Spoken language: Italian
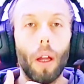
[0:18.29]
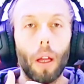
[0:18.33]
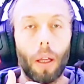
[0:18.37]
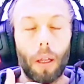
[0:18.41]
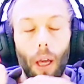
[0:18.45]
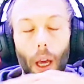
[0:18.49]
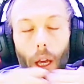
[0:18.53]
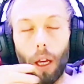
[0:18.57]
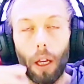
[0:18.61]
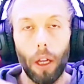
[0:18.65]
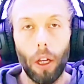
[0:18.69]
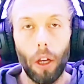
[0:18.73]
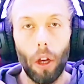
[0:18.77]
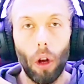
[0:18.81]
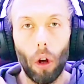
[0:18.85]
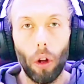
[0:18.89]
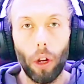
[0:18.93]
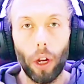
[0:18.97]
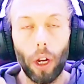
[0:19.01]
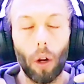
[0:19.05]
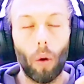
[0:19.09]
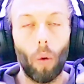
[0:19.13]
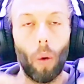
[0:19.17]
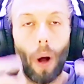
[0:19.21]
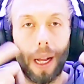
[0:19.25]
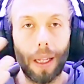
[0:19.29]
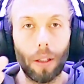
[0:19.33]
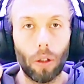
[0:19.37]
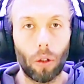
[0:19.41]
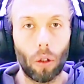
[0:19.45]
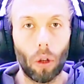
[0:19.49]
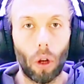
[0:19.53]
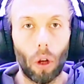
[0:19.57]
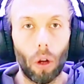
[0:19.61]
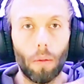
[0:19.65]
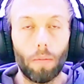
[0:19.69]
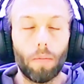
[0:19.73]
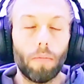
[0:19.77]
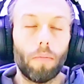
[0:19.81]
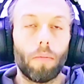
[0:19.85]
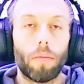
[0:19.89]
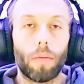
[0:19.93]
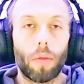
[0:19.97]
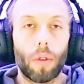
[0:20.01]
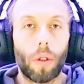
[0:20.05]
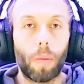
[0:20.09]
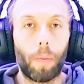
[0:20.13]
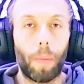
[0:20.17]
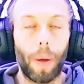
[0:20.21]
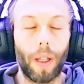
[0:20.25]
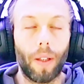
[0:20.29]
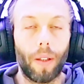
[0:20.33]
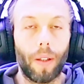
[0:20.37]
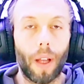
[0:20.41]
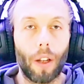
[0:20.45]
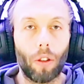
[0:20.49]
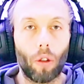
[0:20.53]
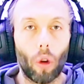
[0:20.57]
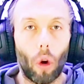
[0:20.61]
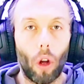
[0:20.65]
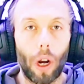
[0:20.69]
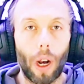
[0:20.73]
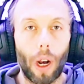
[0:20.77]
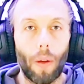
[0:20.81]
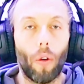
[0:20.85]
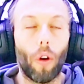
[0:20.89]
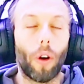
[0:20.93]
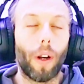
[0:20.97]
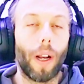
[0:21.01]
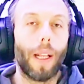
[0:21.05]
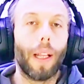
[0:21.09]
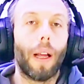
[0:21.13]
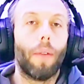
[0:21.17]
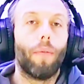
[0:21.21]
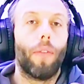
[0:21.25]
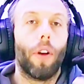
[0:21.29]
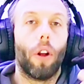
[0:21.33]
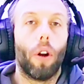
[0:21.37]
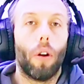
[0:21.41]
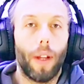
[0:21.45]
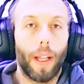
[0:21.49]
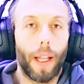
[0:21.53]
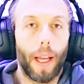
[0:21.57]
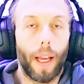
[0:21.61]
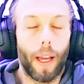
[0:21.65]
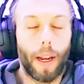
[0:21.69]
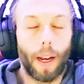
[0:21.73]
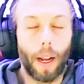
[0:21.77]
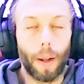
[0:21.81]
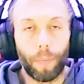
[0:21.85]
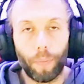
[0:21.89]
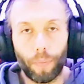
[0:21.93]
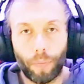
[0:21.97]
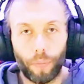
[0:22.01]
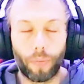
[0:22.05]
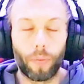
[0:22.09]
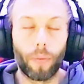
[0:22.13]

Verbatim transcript: Che io, in quanto spettatore, vorrei davvero vedere.